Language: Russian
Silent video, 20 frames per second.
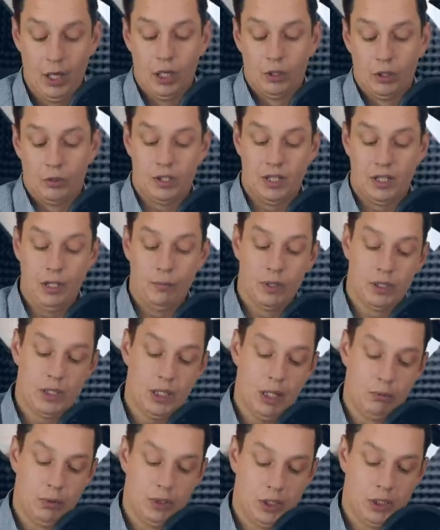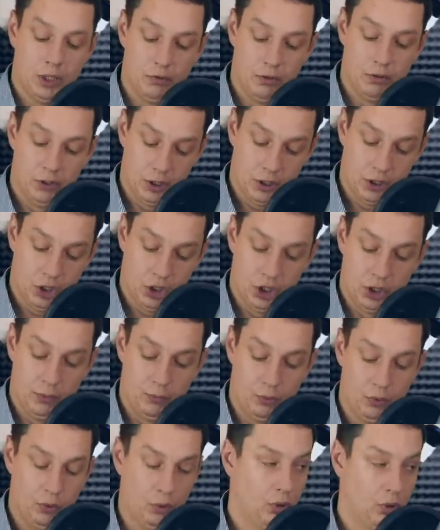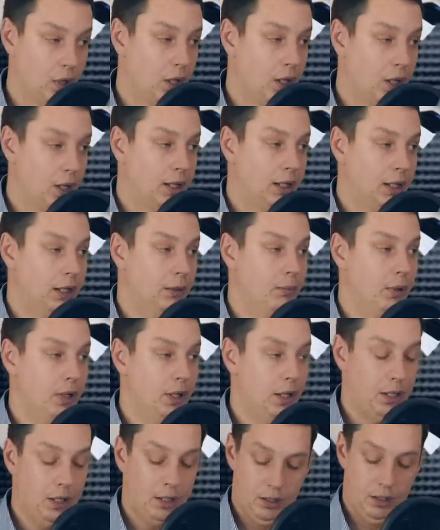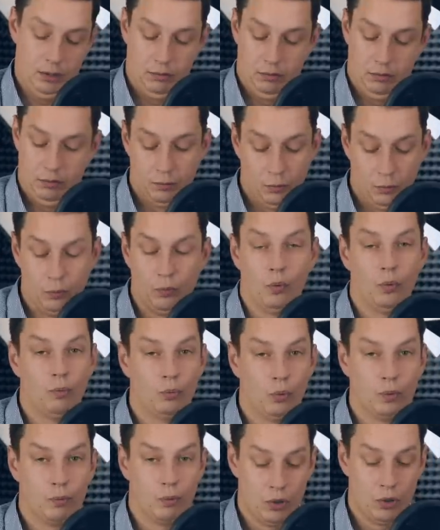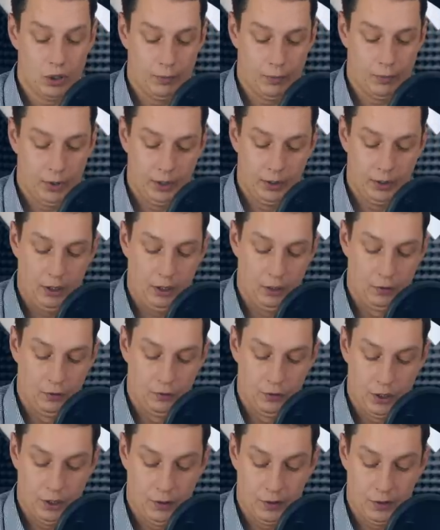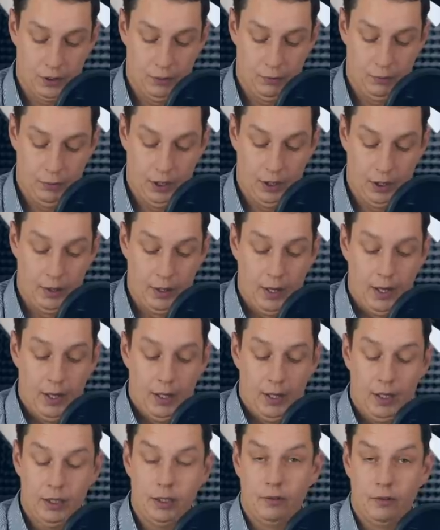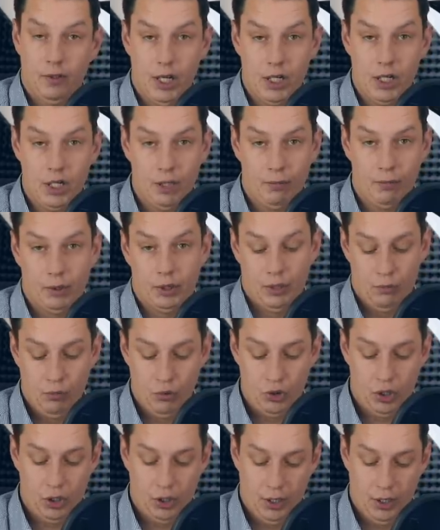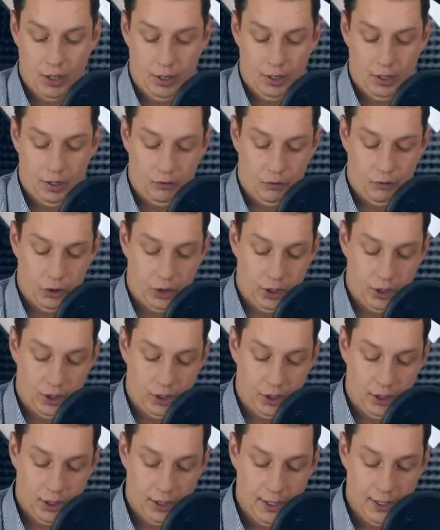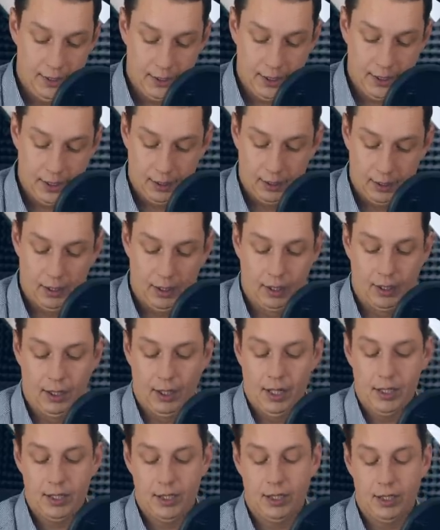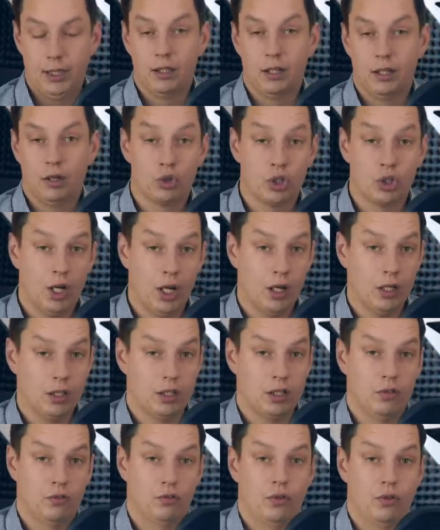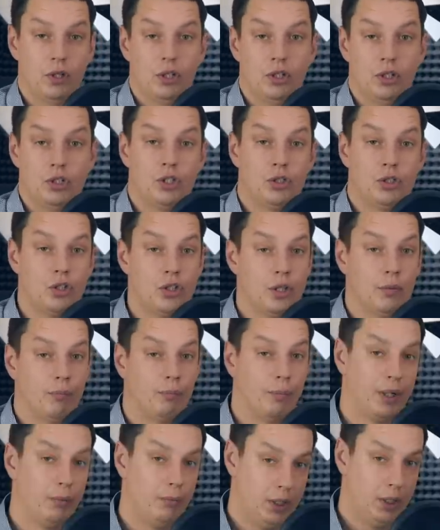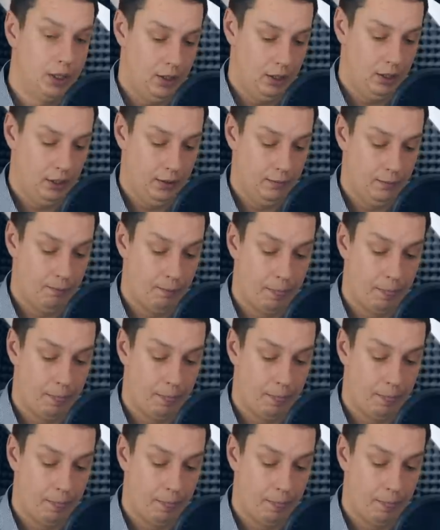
То есть либо сам язык выдаст ошибку, либо он будет просто проигнорирован в JavaScript. Это важно, потому что вот это как раз и нарушается в э, частичном применении.